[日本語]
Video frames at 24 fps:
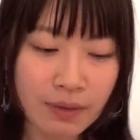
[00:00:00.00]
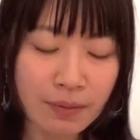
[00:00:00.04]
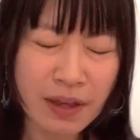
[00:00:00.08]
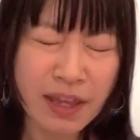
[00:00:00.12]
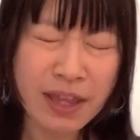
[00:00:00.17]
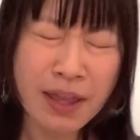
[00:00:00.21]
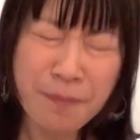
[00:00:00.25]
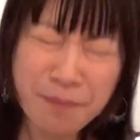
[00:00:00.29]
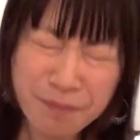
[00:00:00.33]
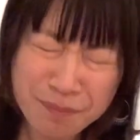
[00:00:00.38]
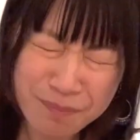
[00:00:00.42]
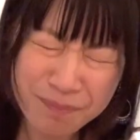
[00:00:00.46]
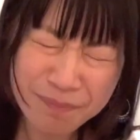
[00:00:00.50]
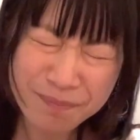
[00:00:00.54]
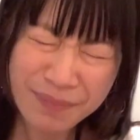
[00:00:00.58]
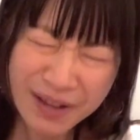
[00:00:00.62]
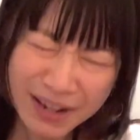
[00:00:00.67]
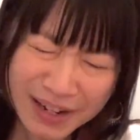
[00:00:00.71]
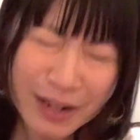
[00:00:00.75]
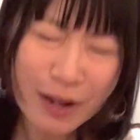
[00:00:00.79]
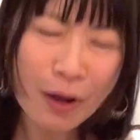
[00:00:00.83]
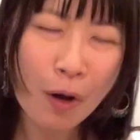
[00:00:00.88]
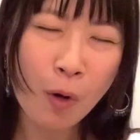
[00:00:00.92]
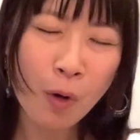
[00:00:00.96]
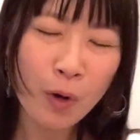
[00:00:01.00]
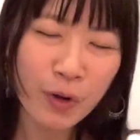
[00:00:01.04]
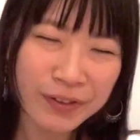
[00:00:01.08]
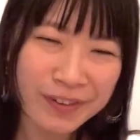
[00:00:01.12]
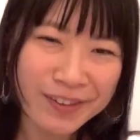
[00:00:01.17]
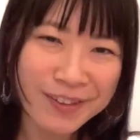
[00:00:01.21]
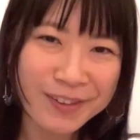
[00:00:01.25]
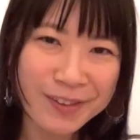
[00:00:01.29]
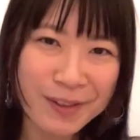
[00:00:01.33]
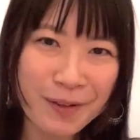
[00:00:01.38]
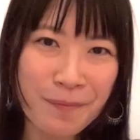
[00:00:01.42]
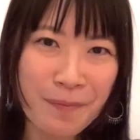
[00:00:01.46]
やっぱりお
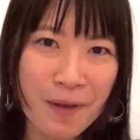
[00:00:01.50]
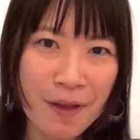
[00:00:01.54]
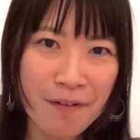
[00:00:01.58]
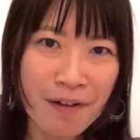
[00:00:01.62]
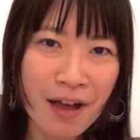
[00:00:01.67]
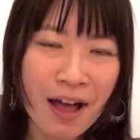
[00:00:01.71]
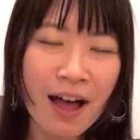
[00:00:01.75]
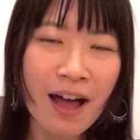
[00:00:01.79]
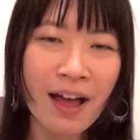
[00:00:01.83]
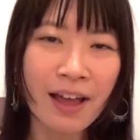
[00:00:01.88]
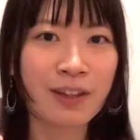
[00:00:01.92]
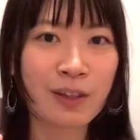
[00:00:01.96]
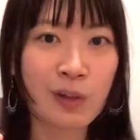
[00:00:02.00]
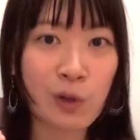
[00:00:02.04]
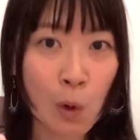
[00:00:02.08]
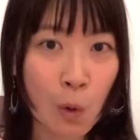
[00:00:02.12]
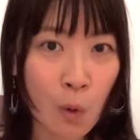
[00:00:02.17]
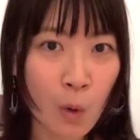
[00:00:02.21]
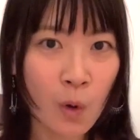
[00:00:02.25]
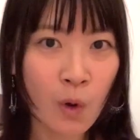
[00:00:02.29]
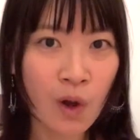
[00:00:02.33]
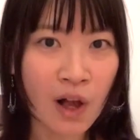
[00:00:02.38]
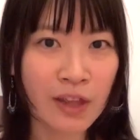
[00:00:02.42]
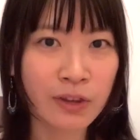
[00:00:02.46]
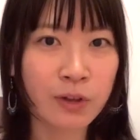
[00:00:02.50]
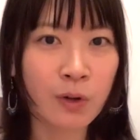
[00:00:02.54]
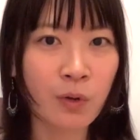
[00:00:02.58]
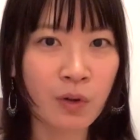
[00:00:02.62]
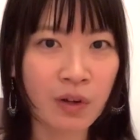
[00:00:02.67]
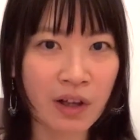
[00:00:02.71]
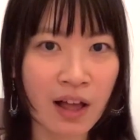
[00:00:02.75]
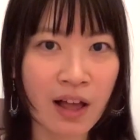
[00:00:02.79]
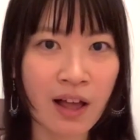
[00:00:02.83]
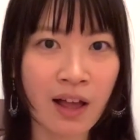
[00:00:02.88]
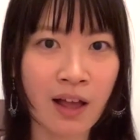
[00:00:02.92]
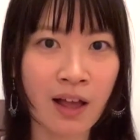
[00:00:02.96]
すすめは洋画と
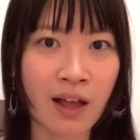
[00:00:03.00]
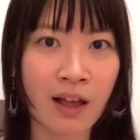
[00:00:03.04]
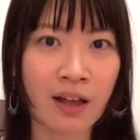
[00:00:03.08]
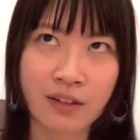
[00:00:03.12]
か、